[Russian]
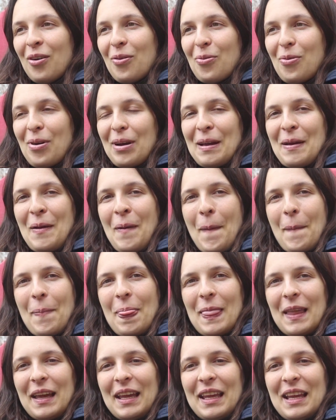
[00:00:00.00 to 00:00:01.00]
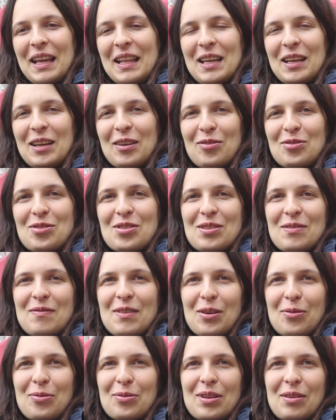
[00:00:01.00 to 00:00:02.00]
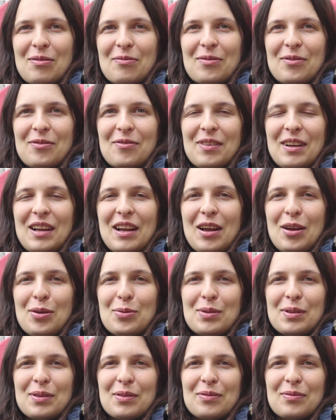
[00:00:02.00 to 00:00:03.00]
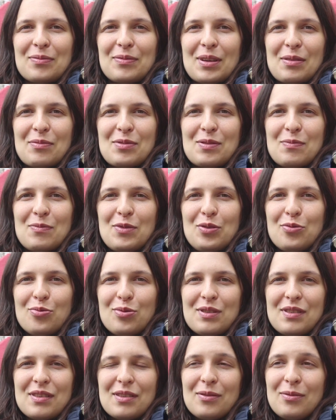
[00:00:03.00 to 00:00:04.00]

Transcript: Ой, и они, короче, сверху там валяются, там смеются.